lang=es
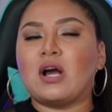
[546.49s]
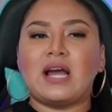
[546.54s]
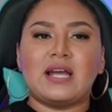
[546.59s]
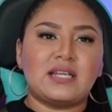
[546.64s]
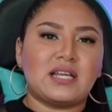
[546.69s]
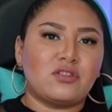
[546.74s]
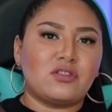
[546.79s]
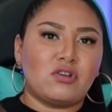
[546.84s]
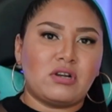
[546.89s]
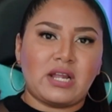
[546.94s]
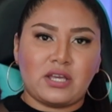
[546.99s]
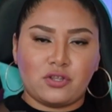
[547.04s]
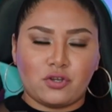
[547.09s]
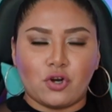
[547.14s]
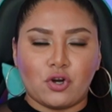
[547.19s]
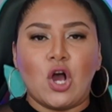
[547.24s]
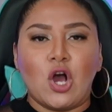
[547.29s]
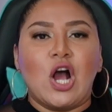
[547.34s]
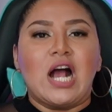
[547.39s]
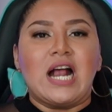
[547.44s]
A ella no le ha
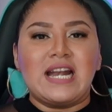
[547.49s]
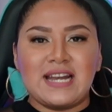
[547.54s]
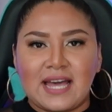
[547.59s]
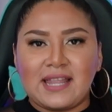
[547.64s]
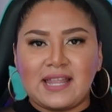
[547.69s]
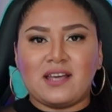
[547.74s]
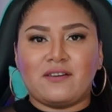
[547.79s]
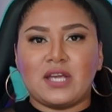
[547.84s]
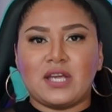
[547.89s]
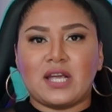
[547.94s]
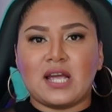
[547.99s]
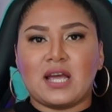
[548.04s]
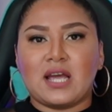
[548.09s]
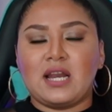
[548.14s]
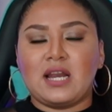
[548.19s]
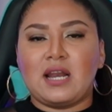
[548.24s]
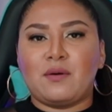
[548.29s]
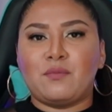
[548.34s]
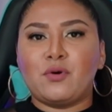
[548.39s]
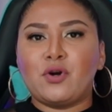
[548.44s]
ido nada bien en
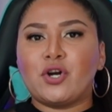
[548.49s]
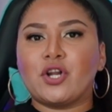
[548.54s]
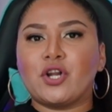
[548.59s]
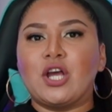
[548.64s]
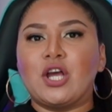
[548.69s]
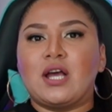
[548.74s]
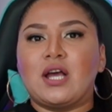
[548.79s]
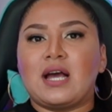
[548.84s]
el amor,